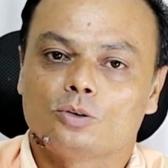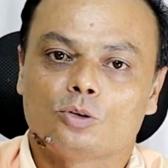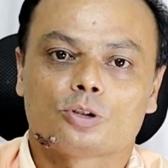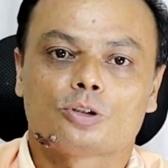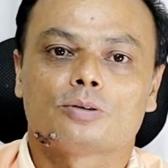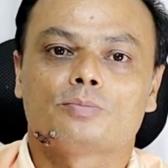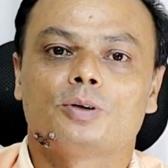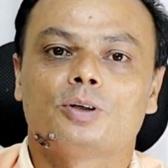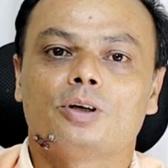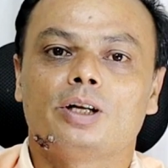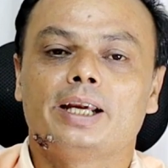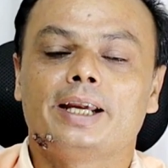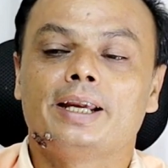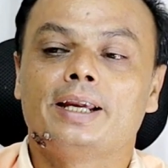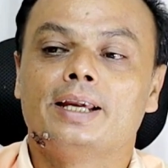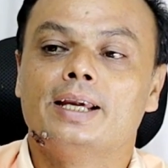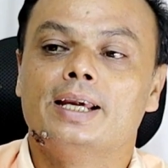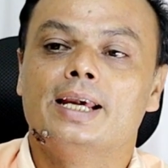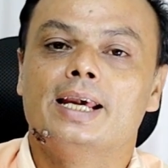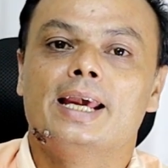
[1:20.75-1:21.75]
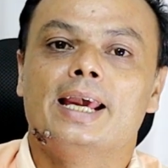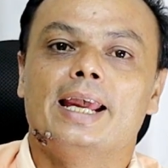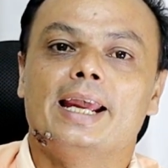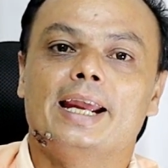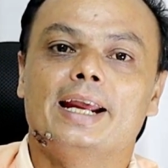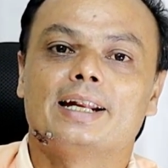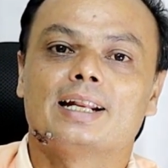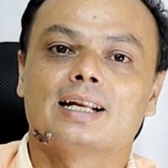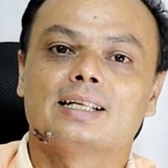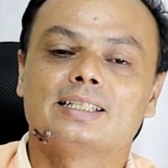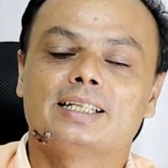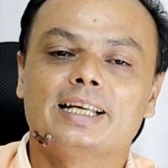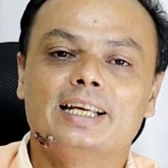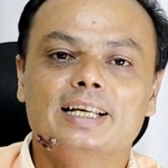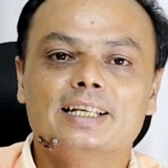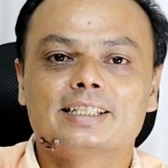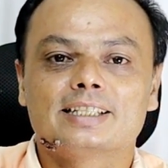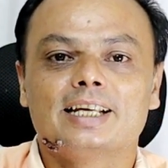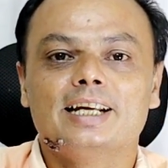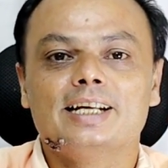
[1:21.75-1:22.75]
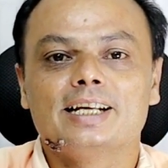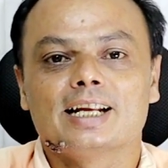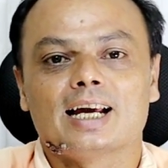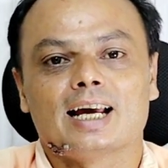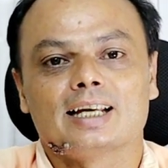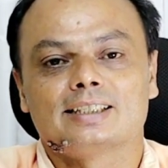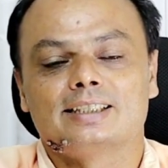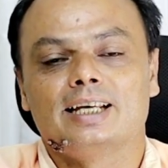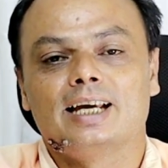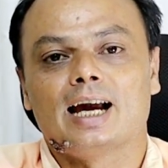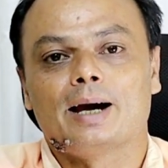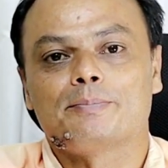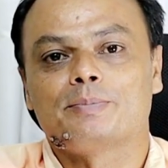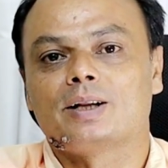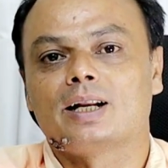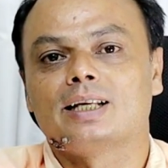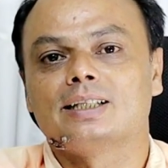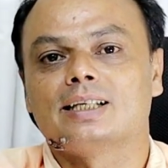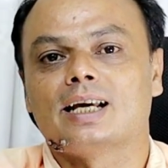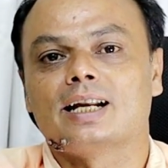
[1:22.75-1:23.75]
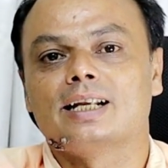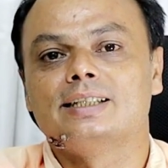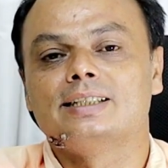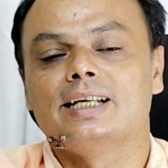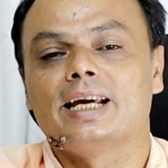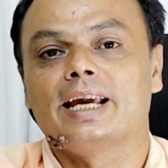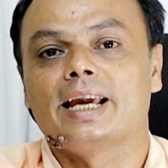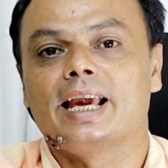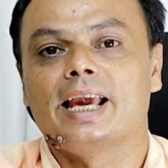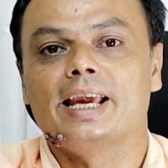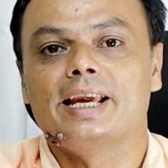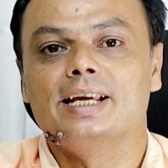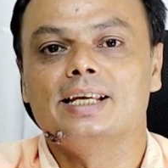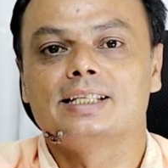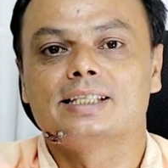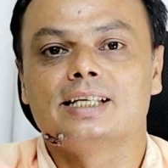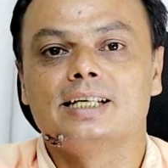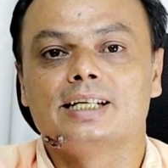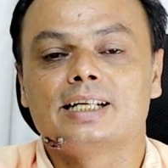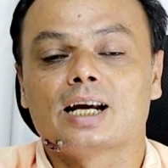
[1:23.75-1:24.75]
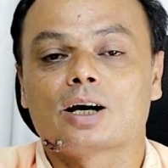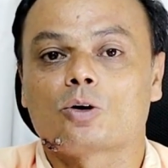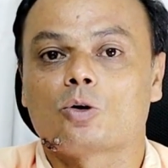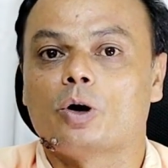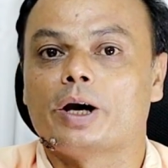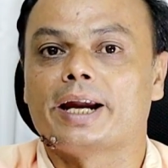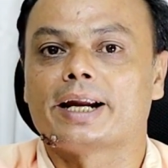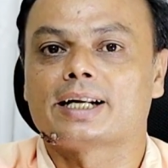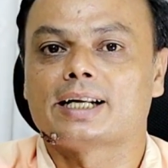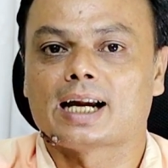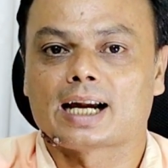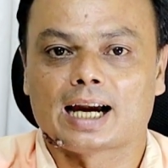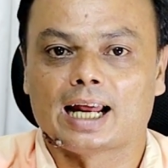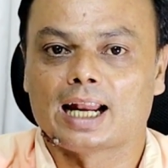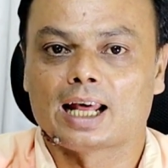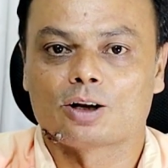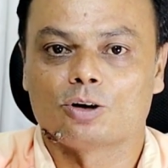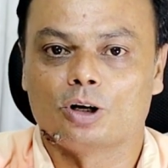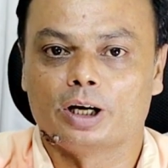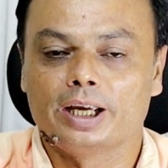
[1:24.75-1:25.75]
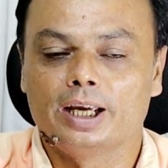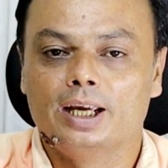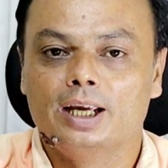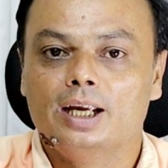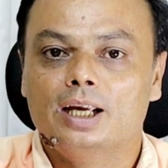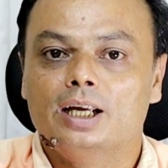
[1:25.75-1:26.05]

দর্শক মণ্ডলী এটার যে স্কিনটা আছে আপনারা জানেন যে এই স্কিনটা কয়েকটা কালার হয়